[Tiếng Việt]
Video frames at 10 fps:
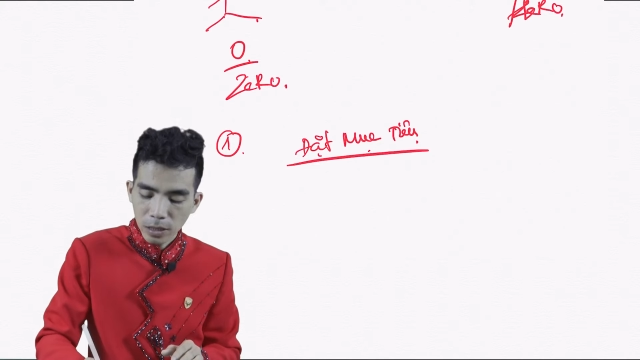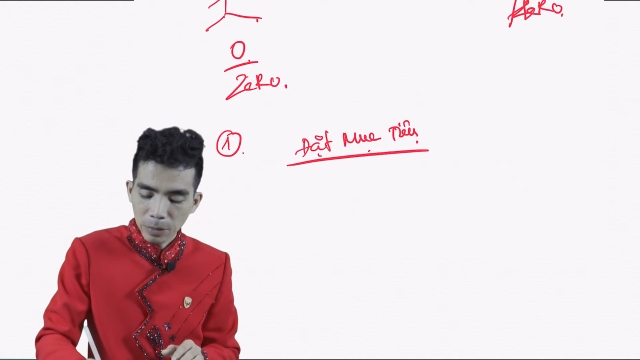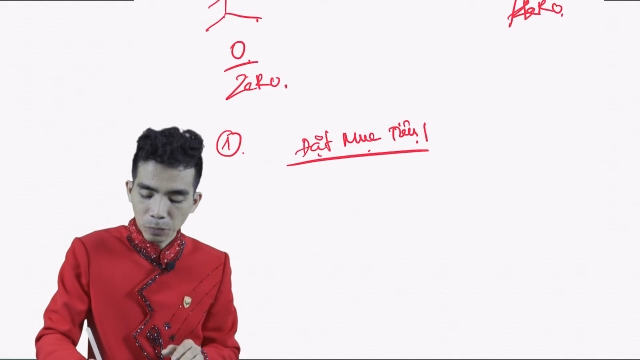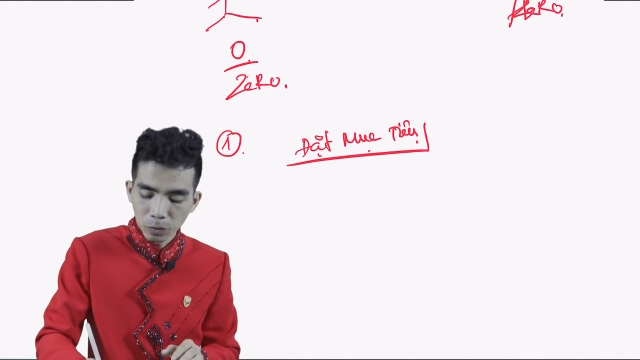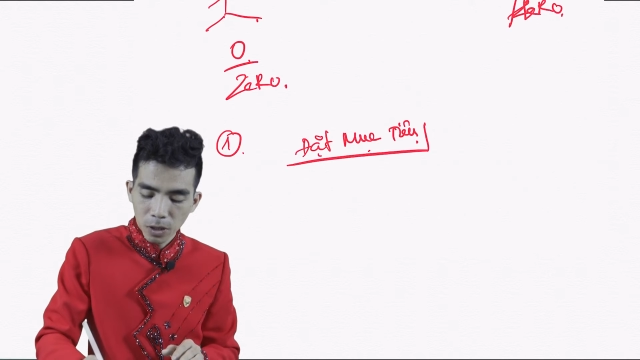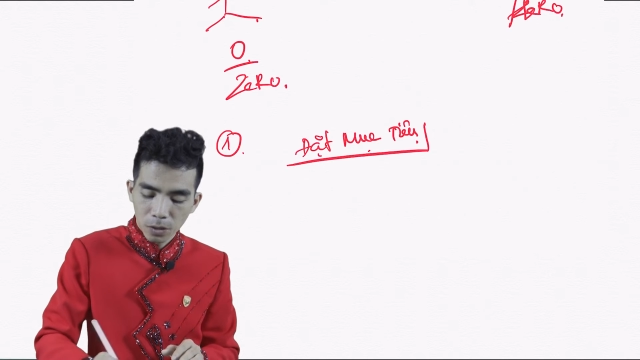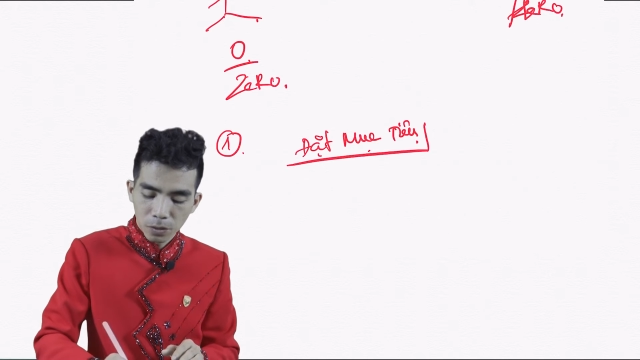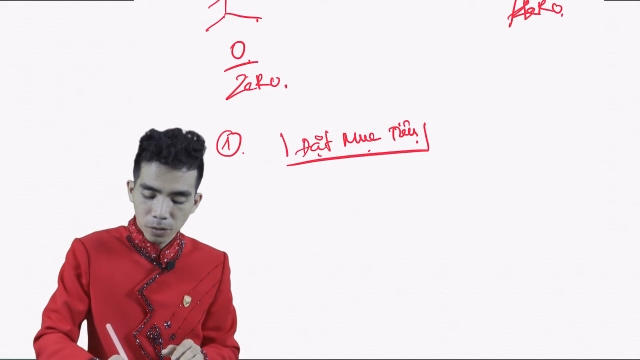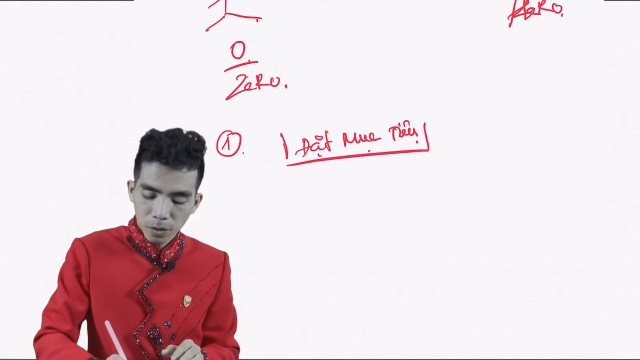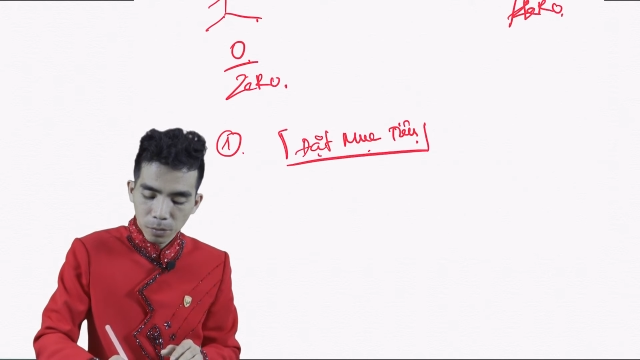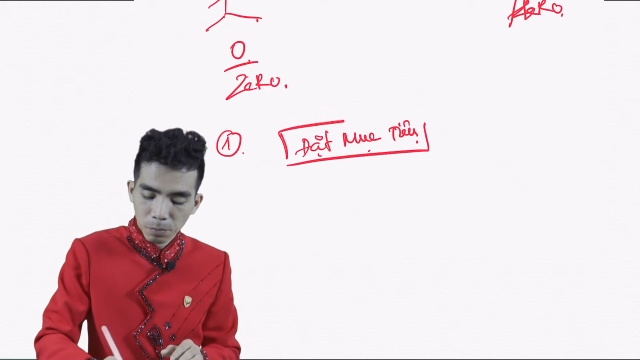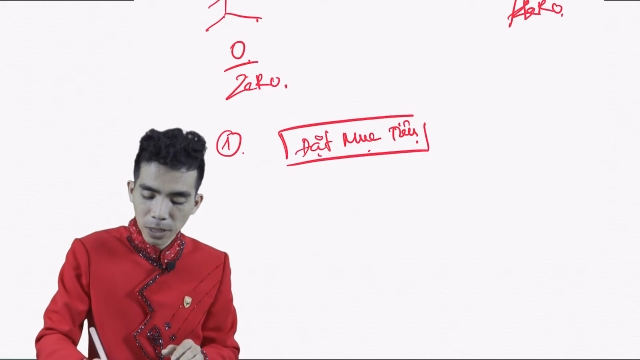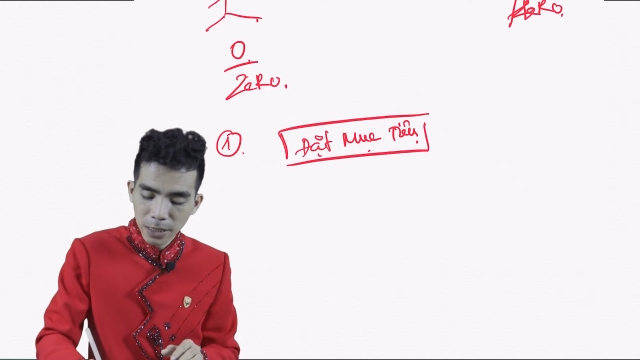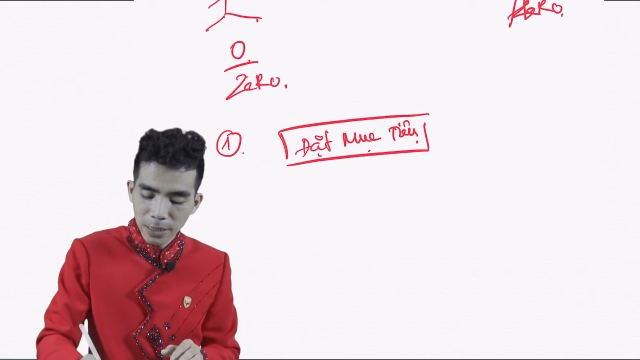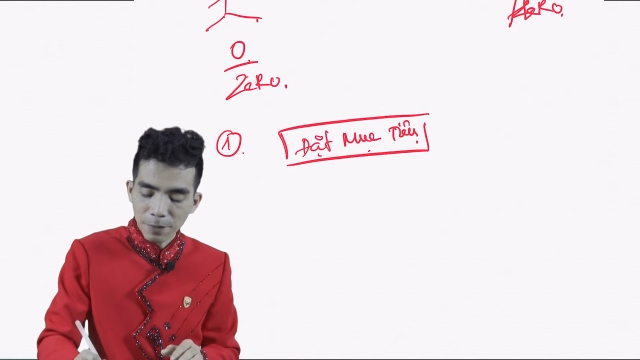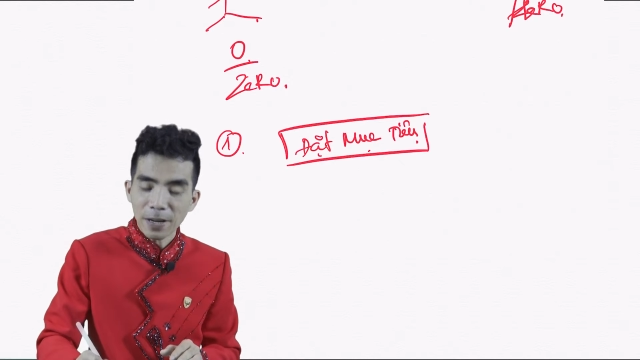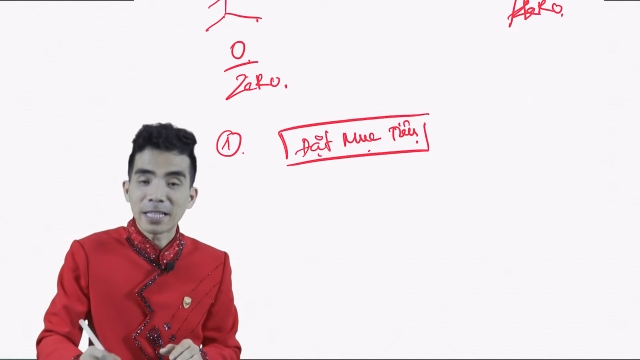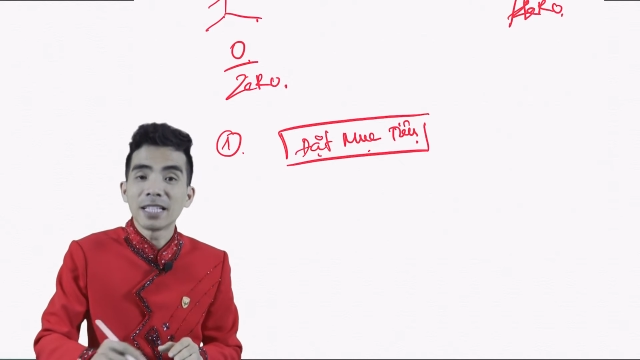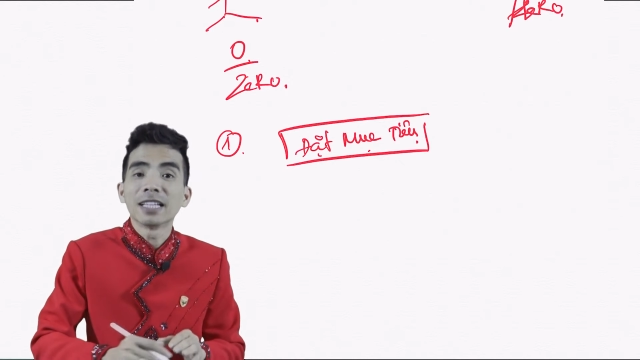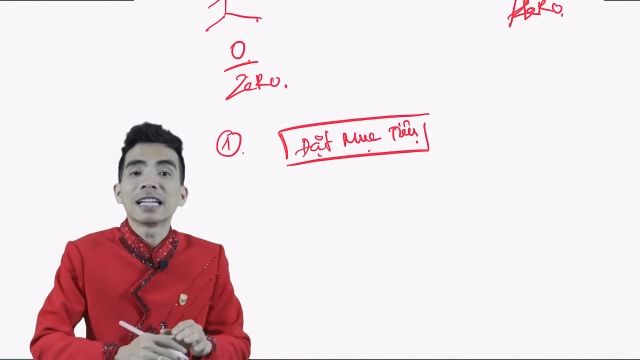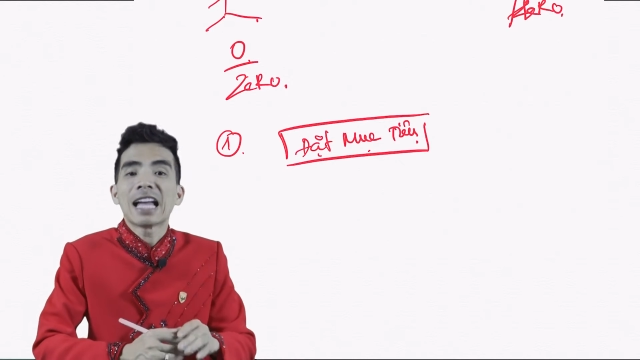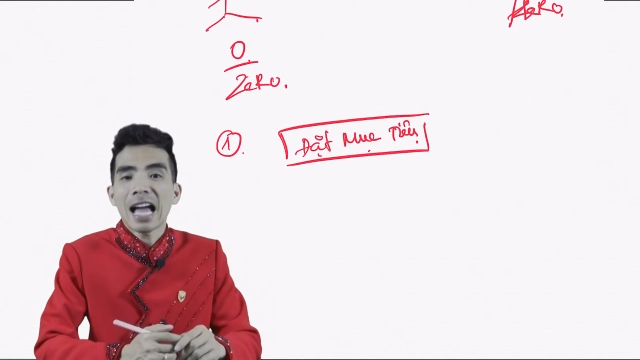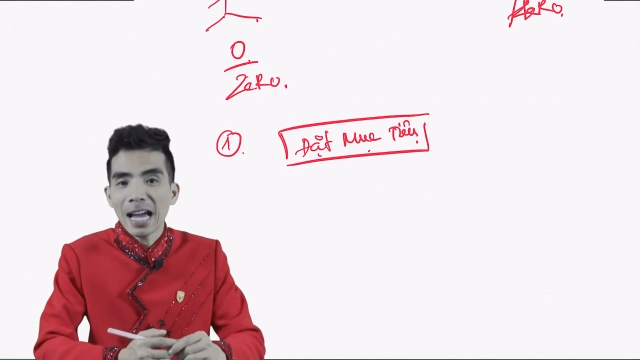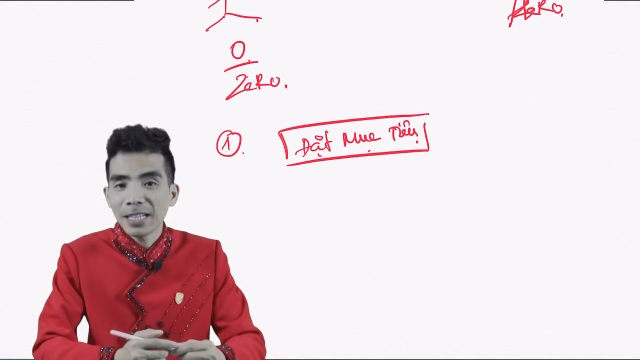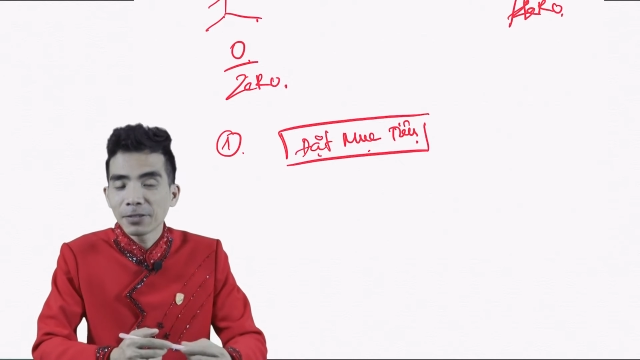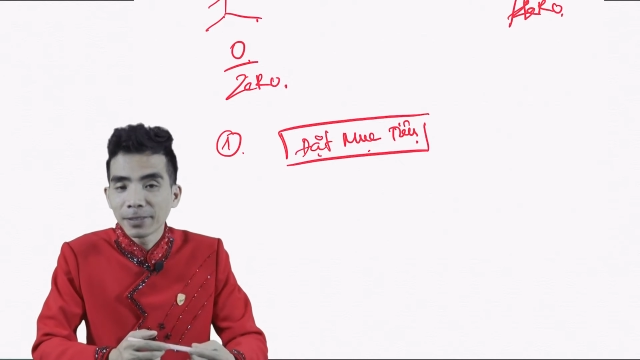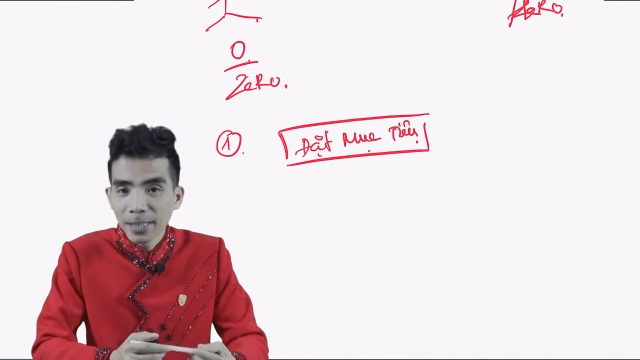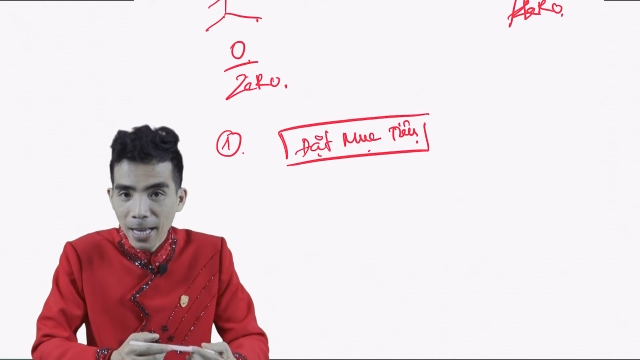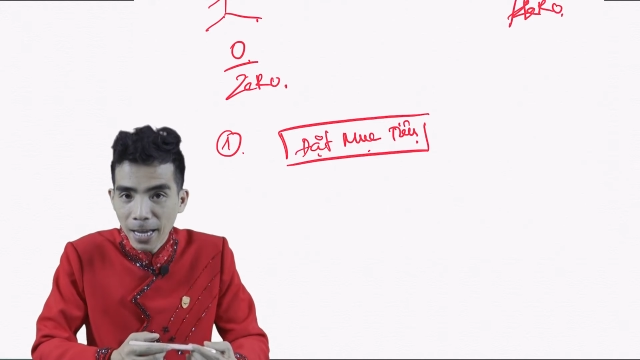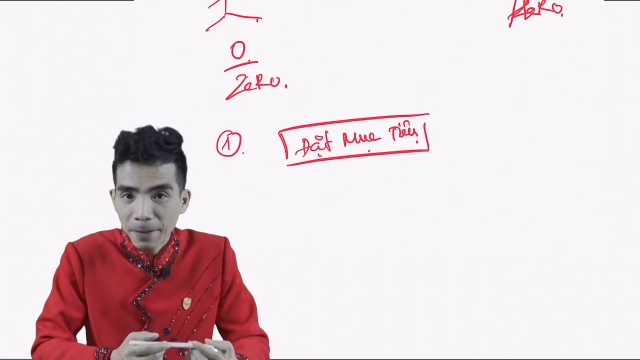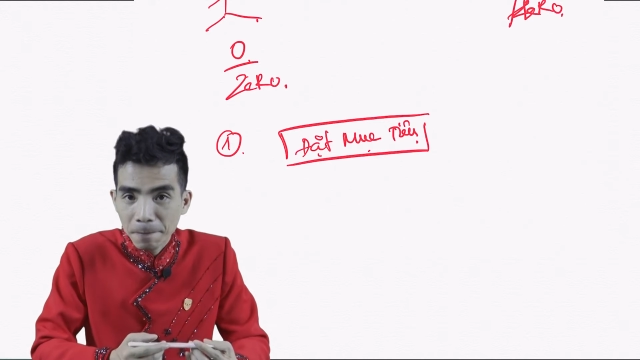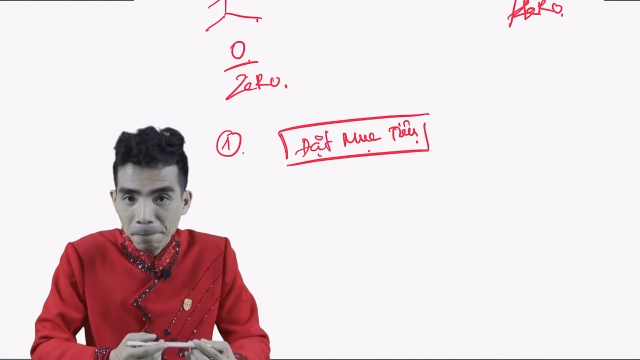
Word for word: đặt mục tiêu mình sẽ phải trở thành ai trong tương lai